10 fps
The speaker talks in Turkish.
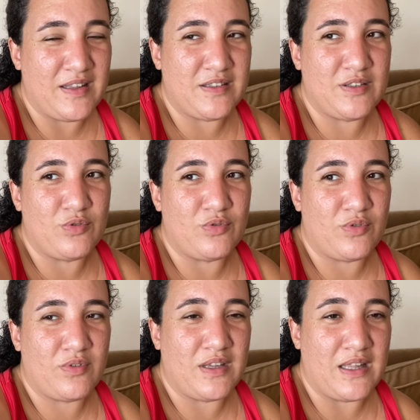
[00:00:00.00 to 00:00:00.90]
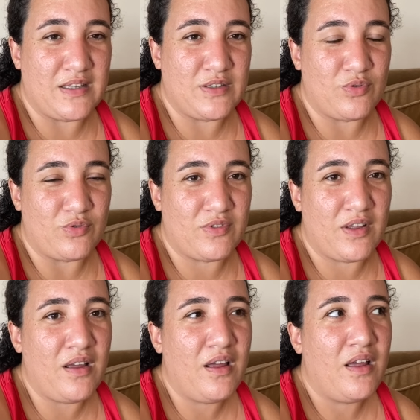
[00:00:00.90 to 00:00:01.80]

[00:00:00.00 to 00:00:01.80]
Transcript: E, yurt, 7. yurtta